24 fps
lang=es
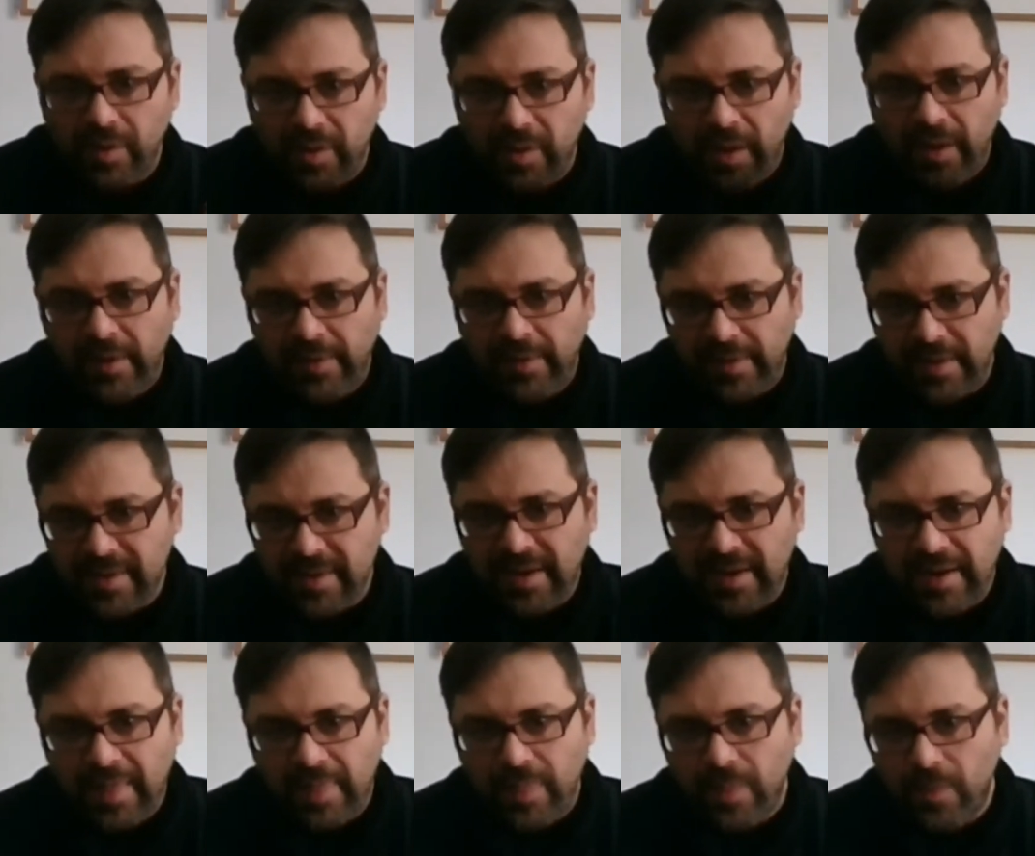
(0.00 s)
Eh,
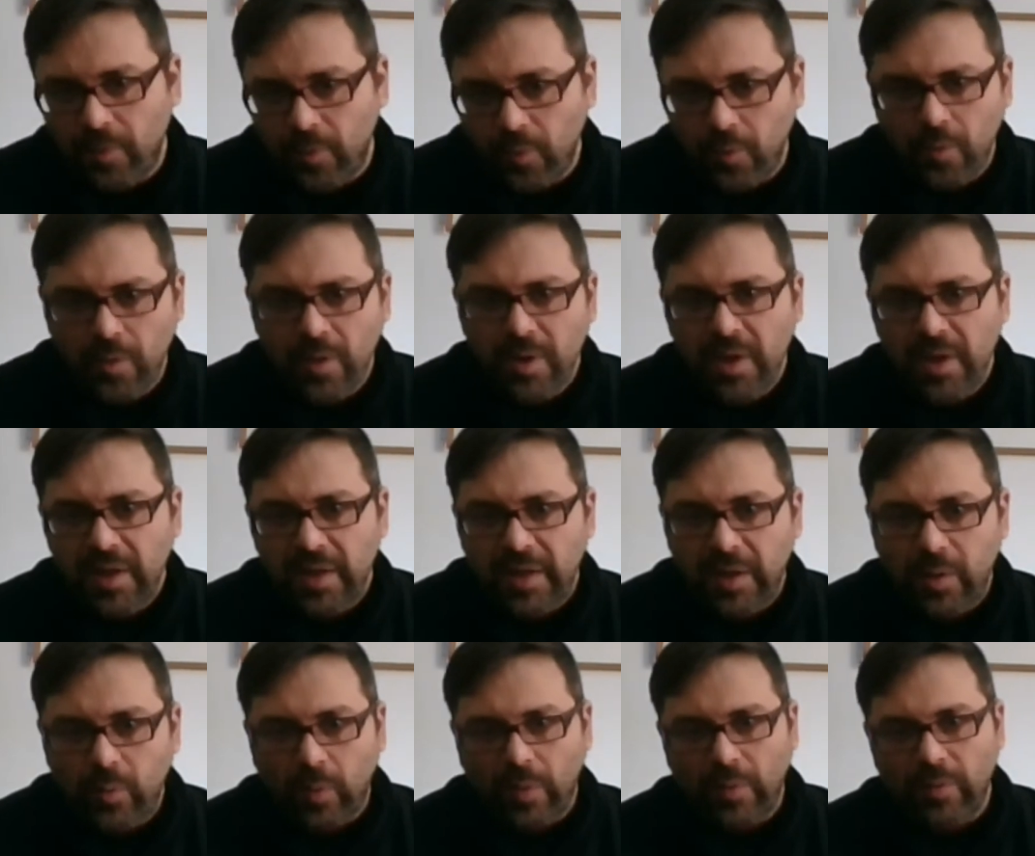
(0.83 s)
rellenándolo
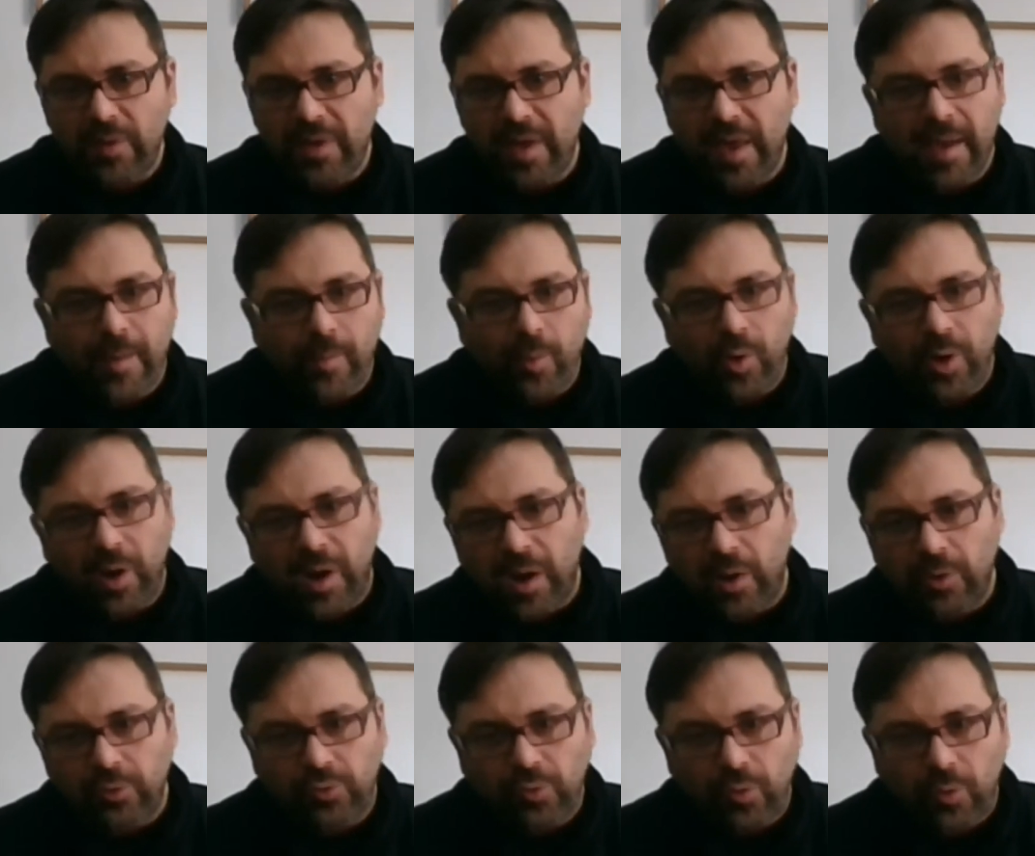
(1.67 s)
y cuando ya haya
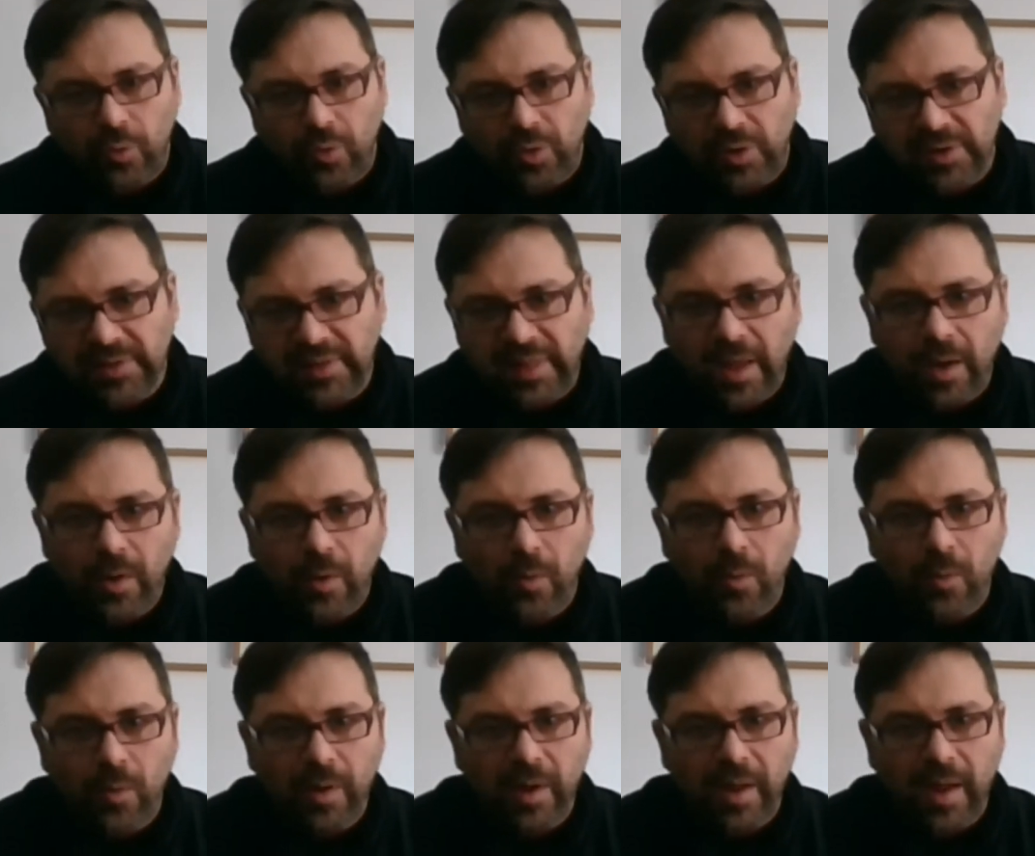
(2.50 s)
volcado todo lo que
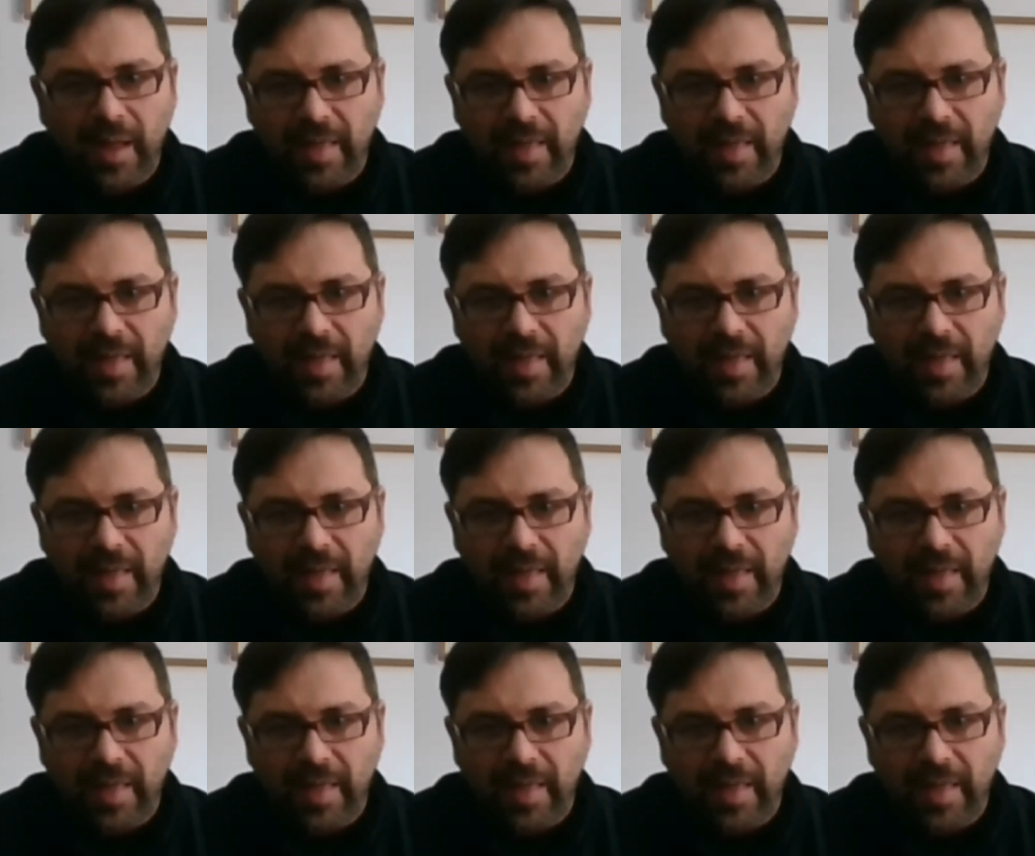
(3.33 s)
tengo, eh,